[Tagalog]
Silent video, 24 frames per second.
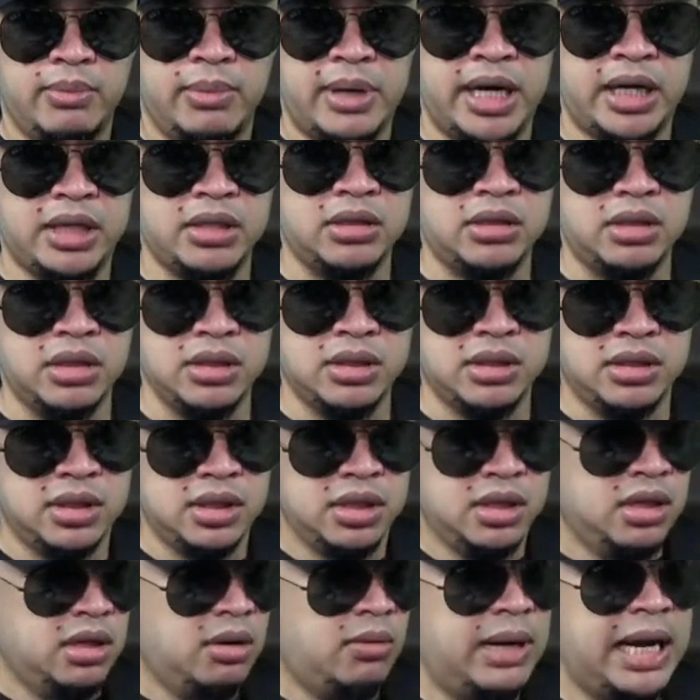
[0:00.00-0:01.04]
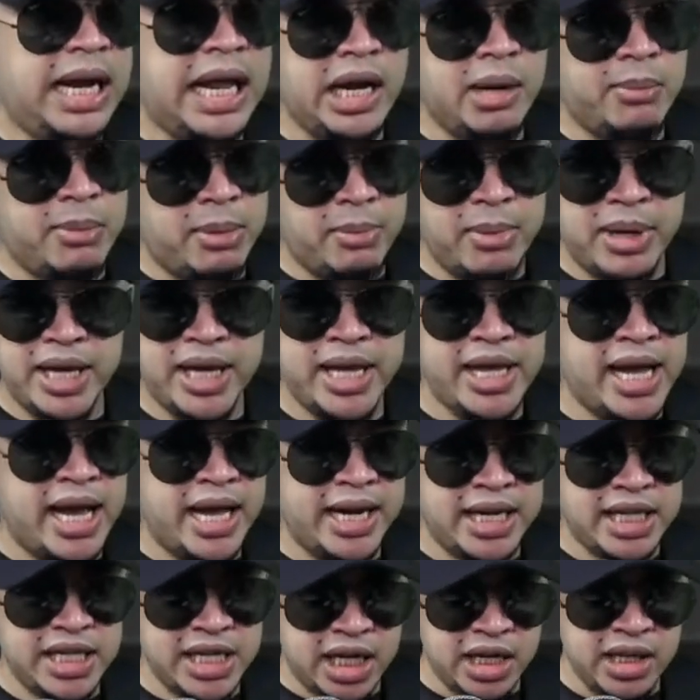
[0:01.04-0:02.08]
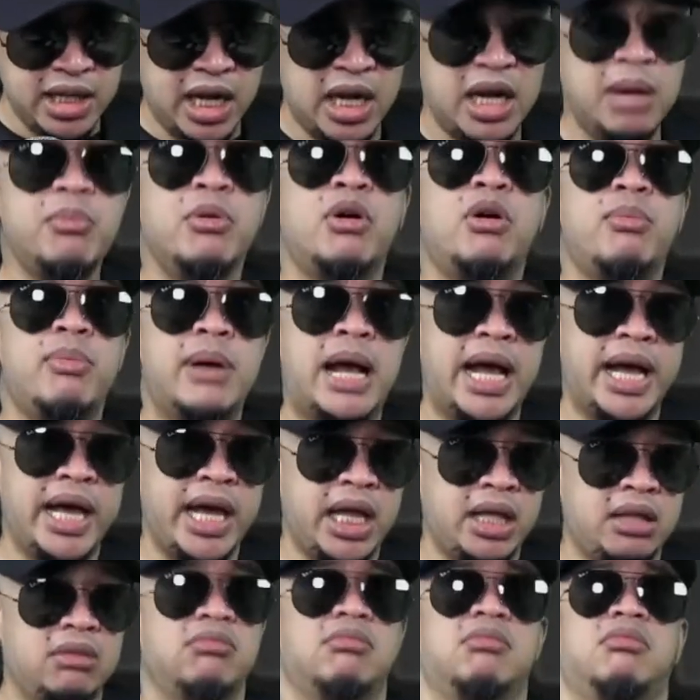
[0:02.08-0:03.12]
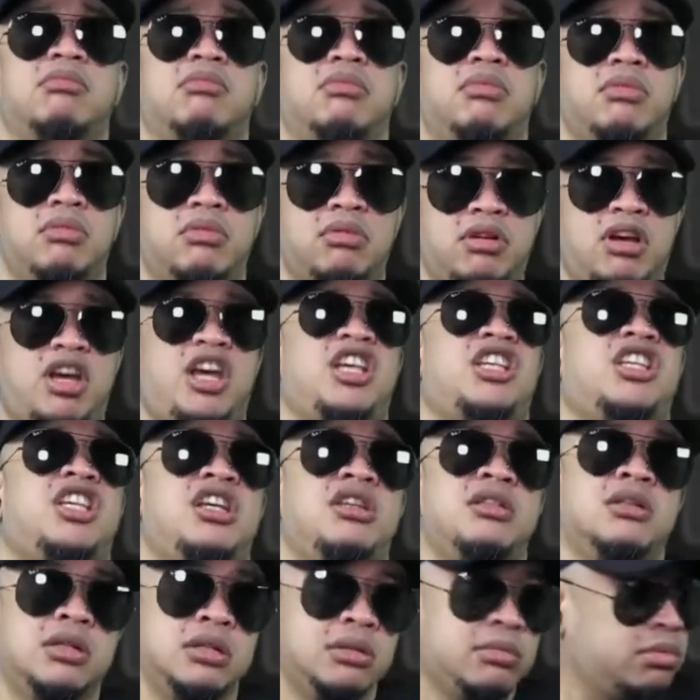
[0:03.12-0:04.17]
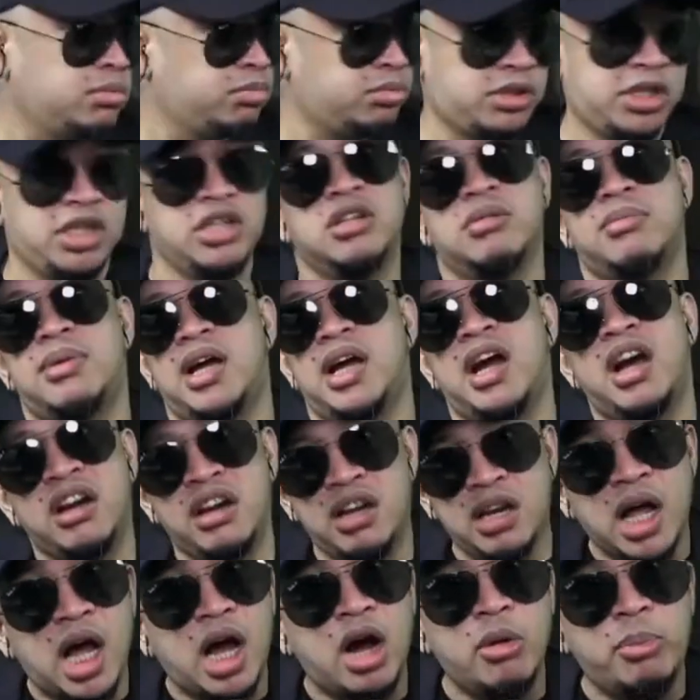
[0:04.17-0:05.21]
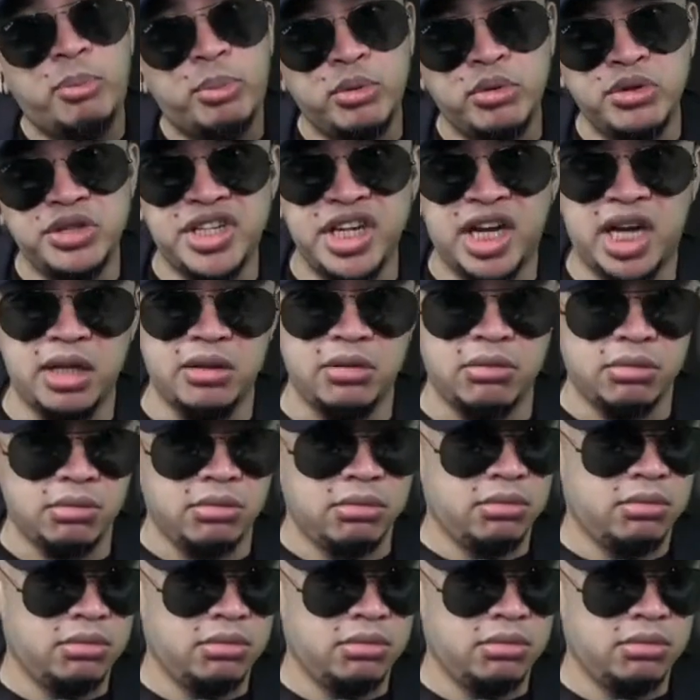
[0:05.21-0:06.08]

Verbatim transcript: Marcos? Wala naman mangyayari dyan. Alam mo kung bakit? Eh, sino, sino ba ang nakaupo dyan?